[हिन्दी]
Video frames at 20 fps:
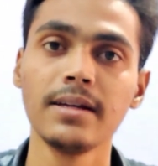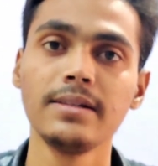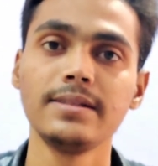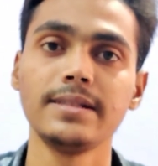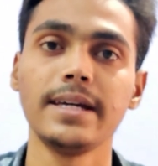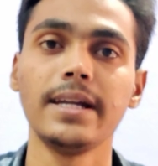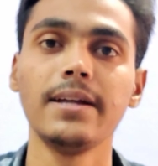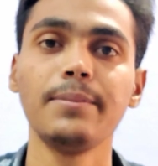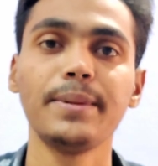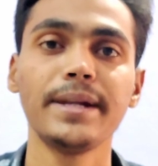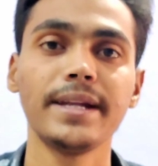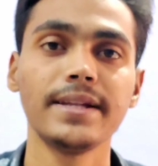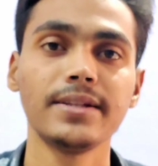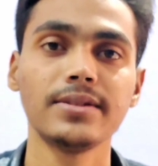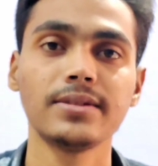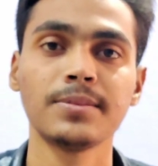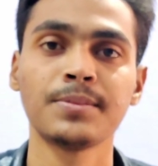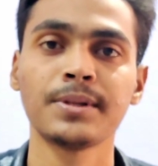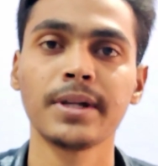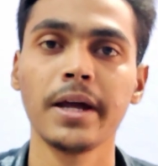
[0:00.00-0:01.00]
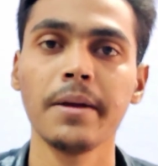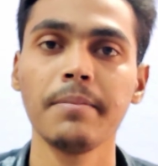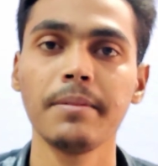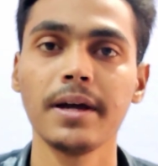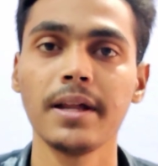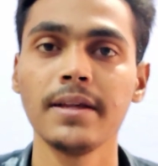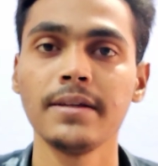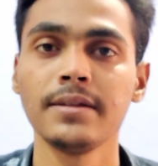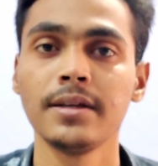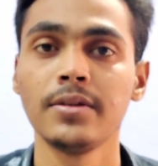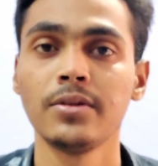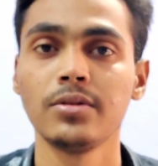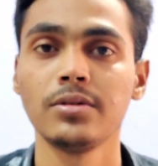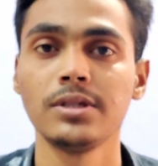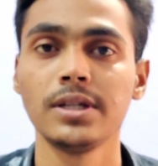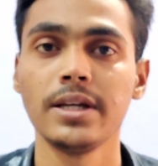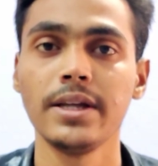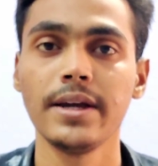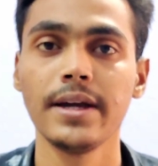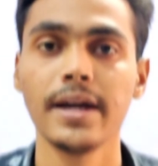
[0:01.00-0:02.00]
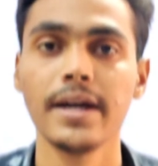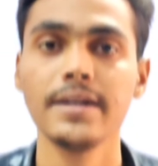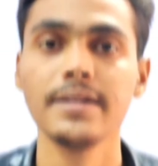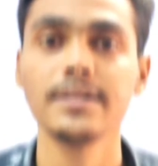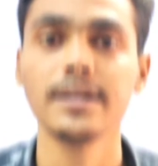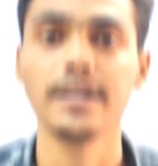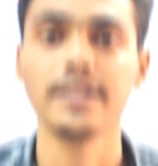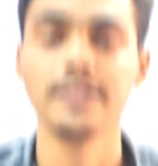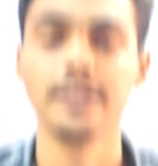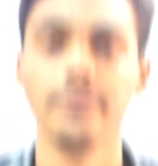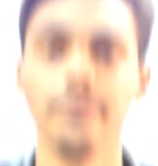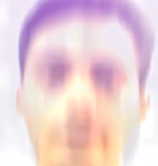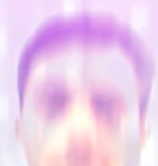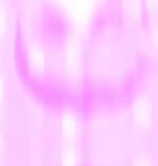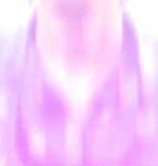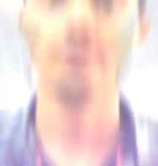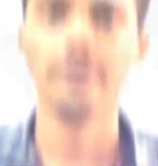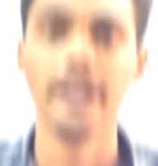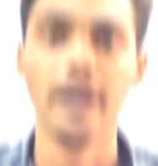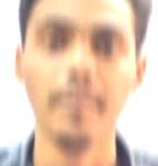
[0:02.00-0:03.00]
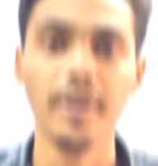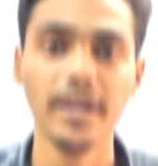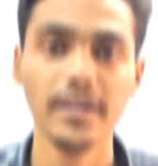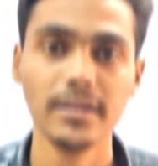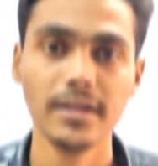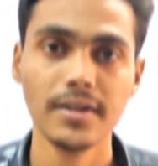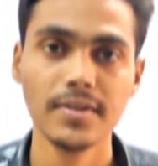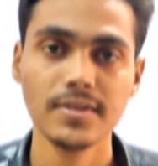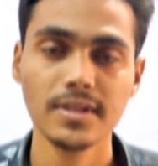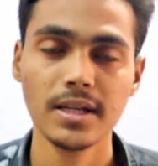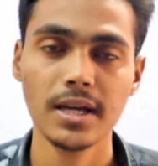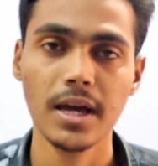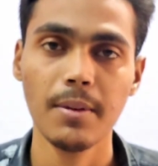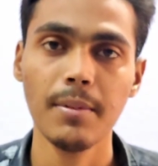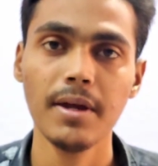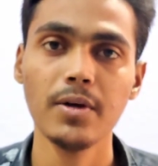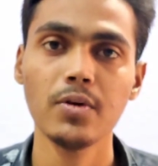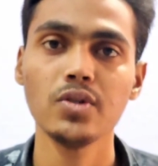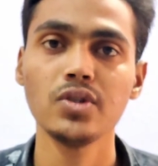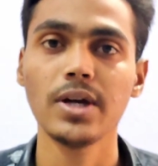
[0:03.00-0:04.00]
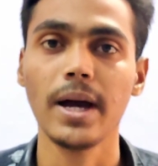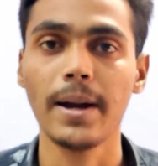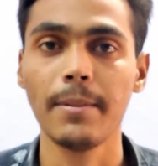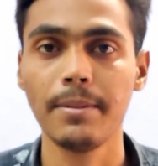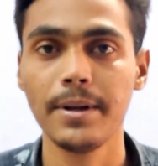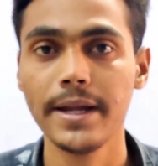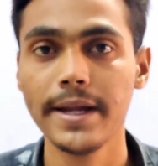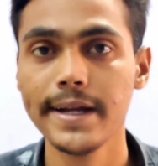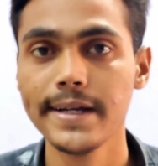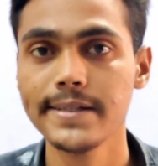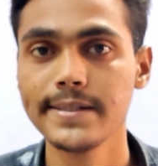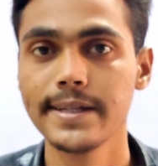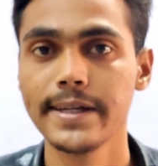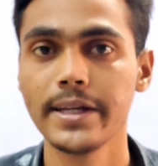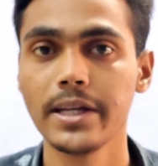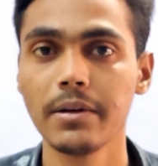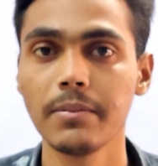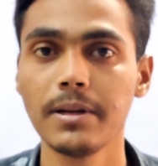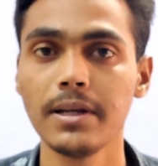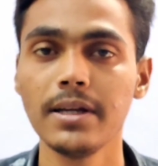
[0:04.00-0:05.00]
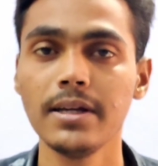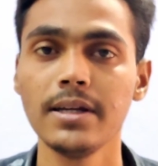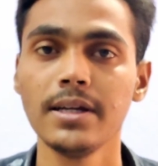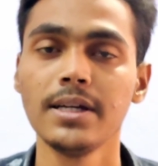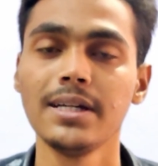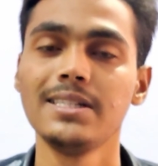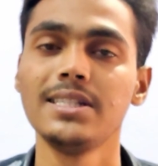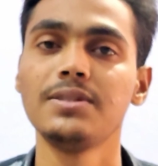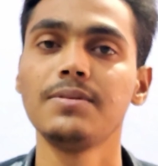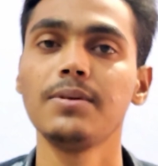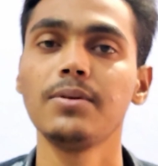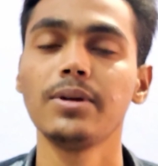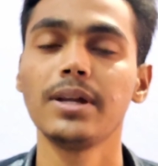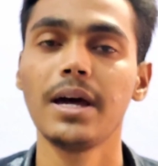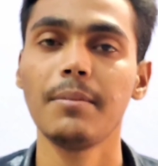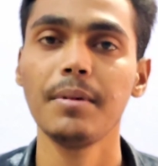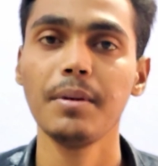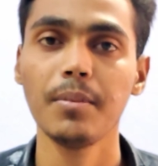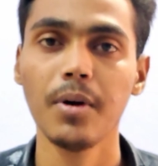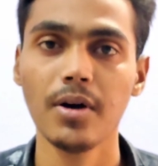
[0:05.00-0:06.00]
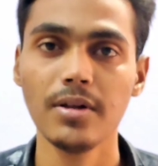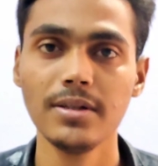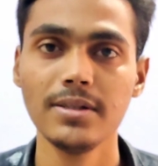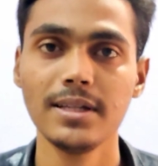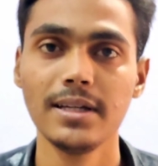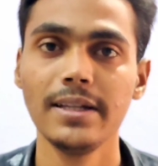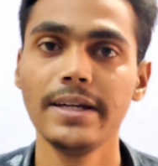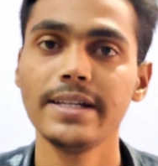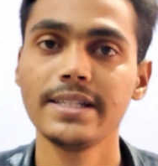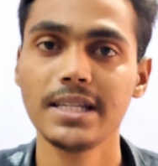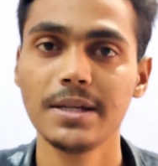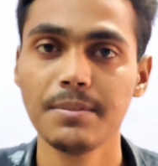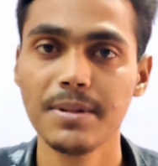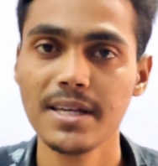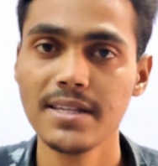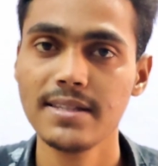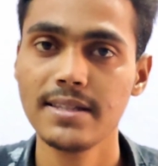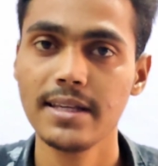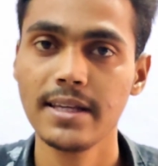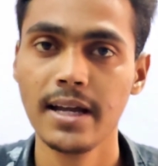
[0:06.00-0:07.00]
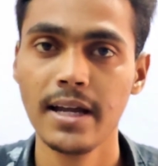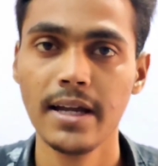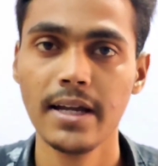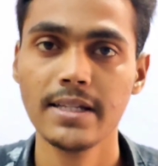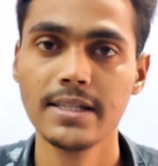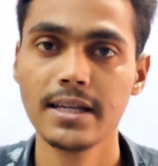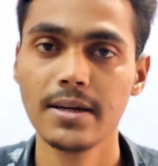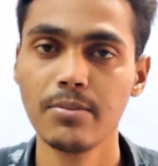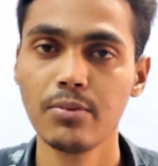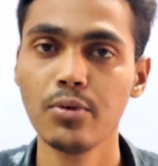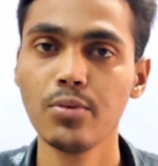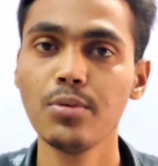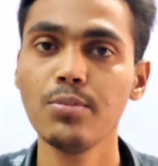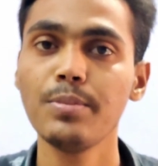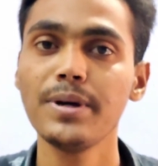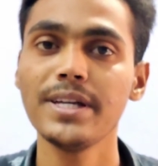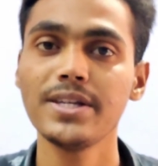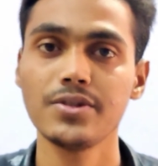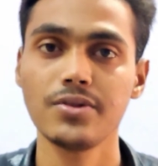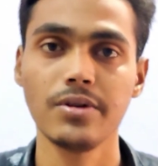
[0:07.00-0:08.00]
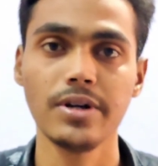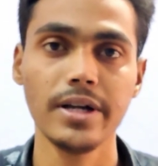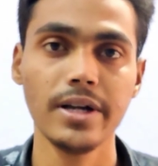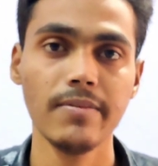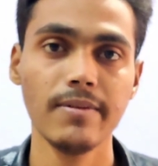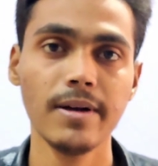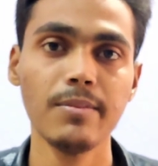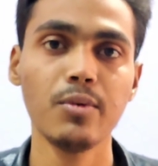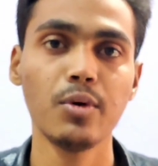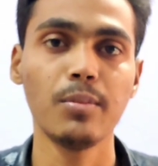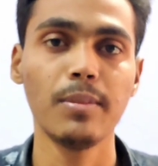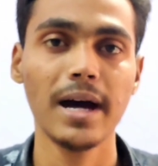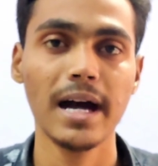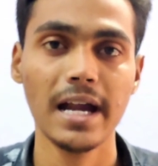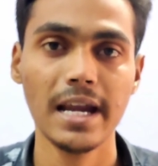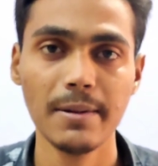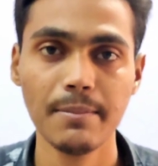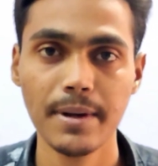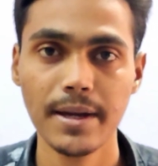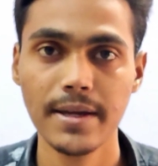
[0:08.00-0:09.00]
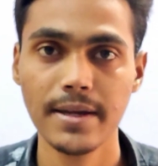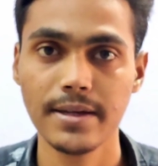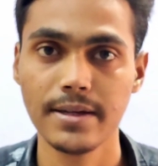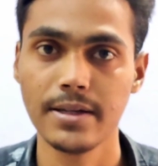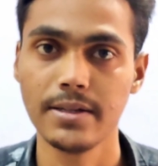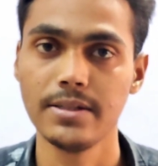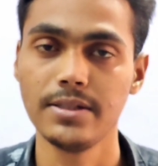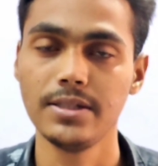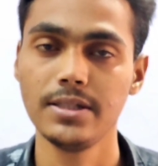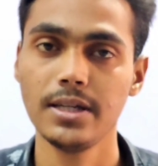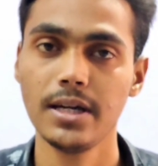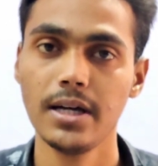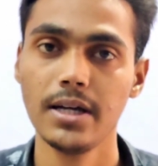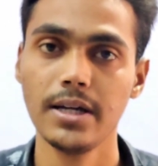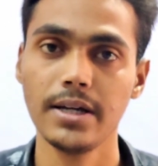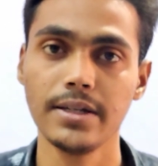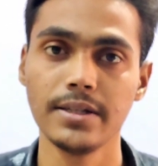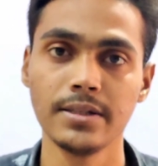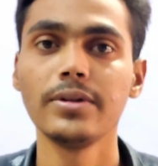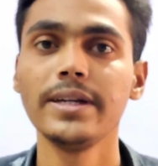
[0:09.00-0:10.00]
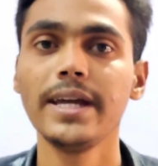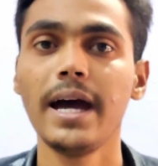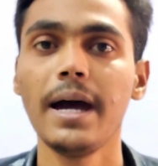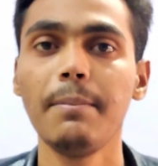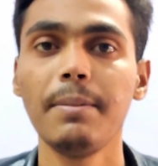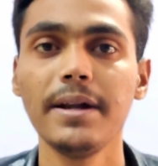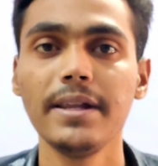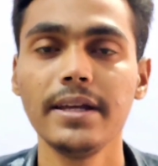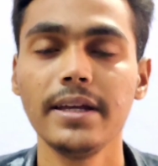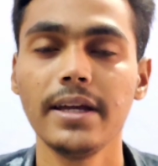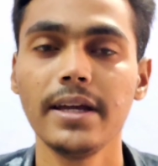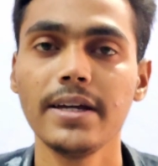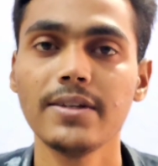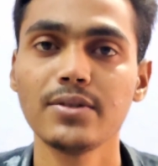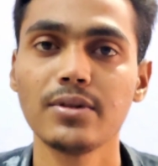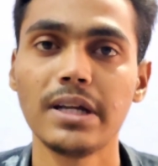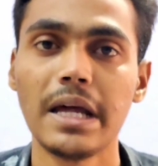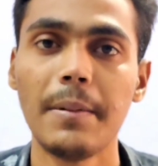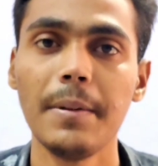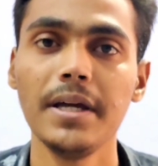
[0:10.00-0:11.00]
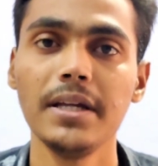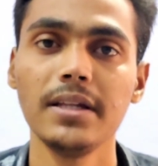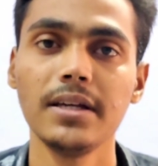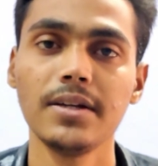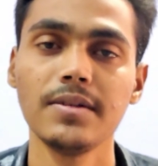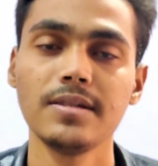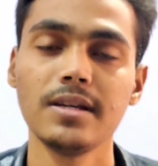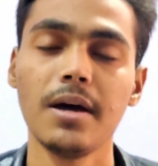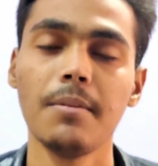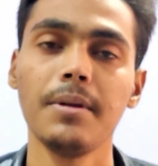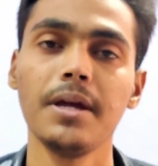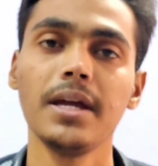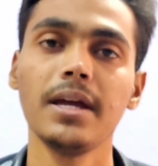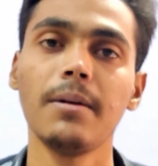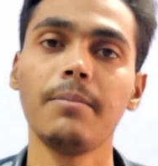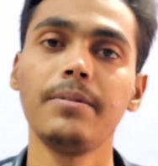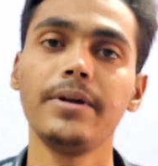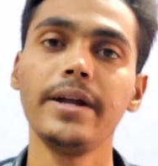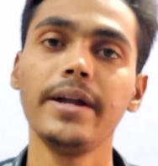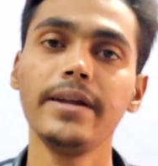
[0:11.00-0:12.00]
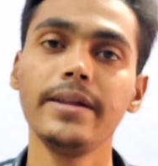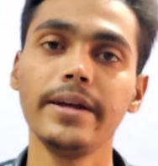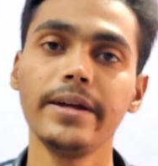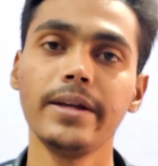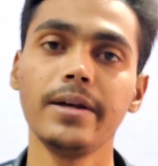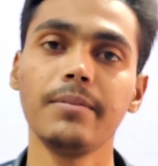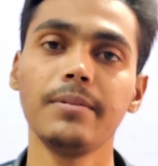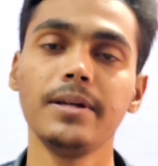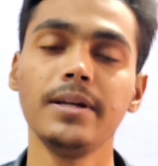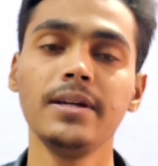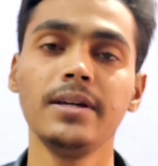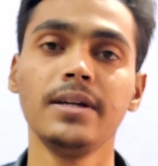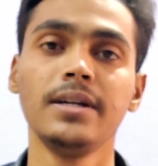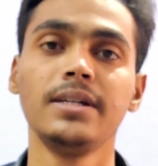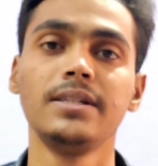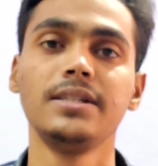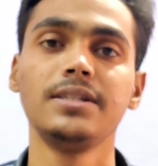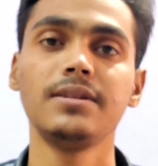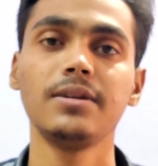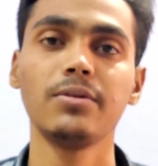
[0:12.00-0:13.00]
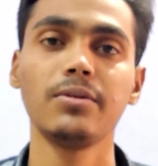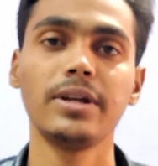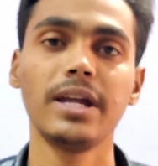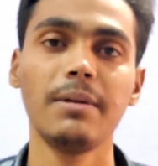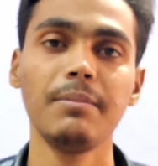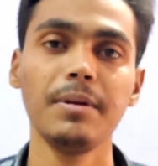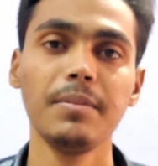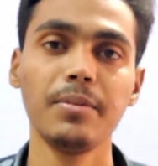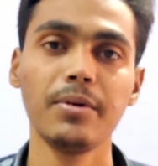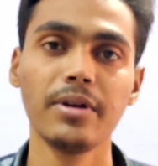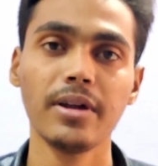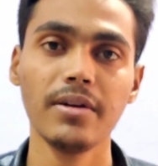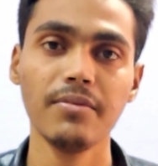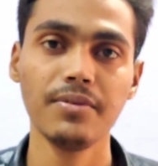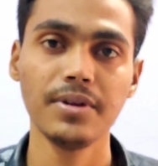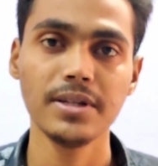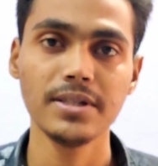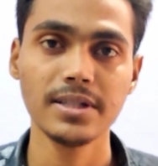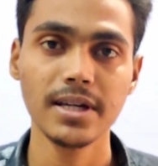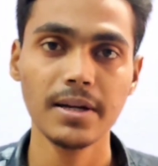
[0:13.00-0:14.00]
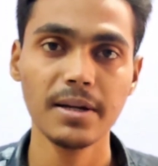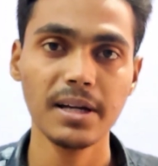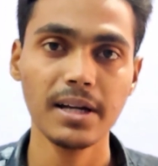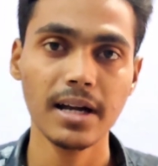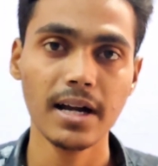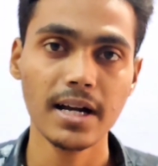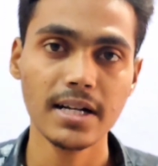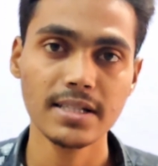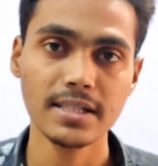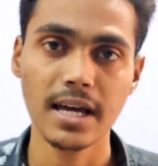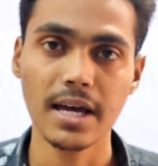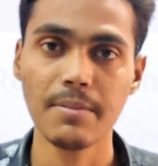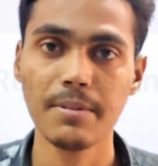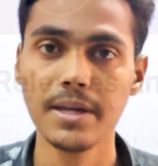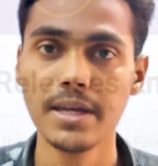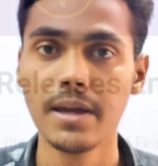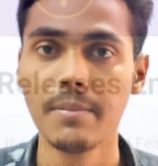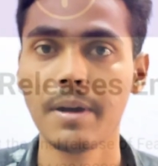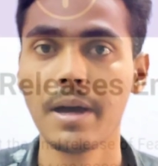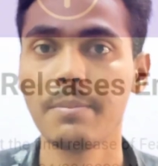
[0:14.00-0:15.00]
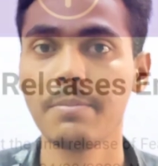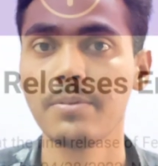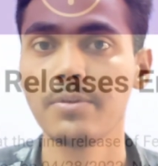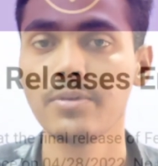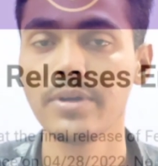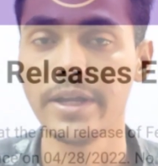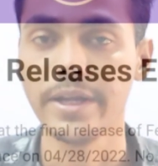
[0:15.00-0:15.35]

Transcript: चैनल पे नहीं तो सब्सक्राइब कर लीजिए तो चलिए गाइस आज के गाइस तो कोनामी की तरफ से हमें कुछ अपडेट्स देखने को मिले जिसमें कोनामी बहुत ही ज्यादा एसएमएस दे रहा है जैसे आपको वो पेस्ट ट्वेंटी वन मोबाइल में ही है जी हाँ गाइस तो यहाँ पर देखिए गाइस कोनामी की तरफ से हमें एक अपडेट देखने को मिले जिसमें कोनामी बोल रहा है फीचर कार्ड अभी अब आपको